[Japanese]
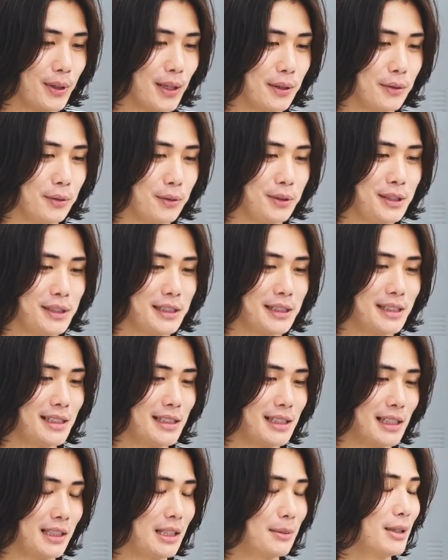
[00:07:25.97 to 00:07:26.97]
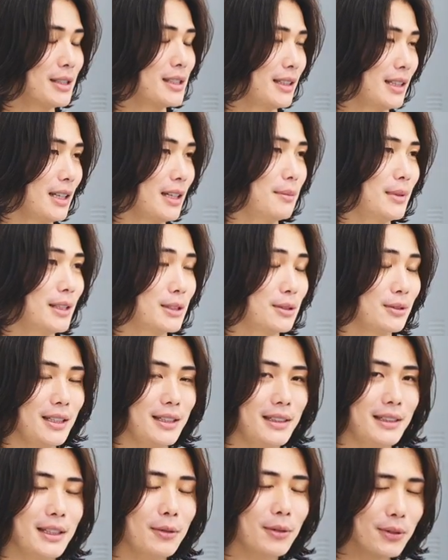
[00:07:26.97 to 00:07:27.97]
あの意識してやってましたね、まあ、それっ
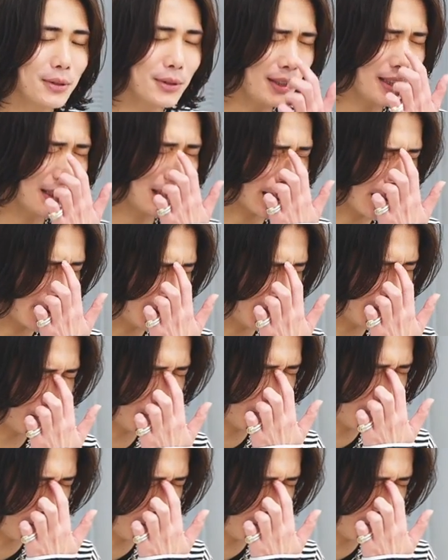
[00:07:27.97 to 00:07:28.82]
て本当に対人能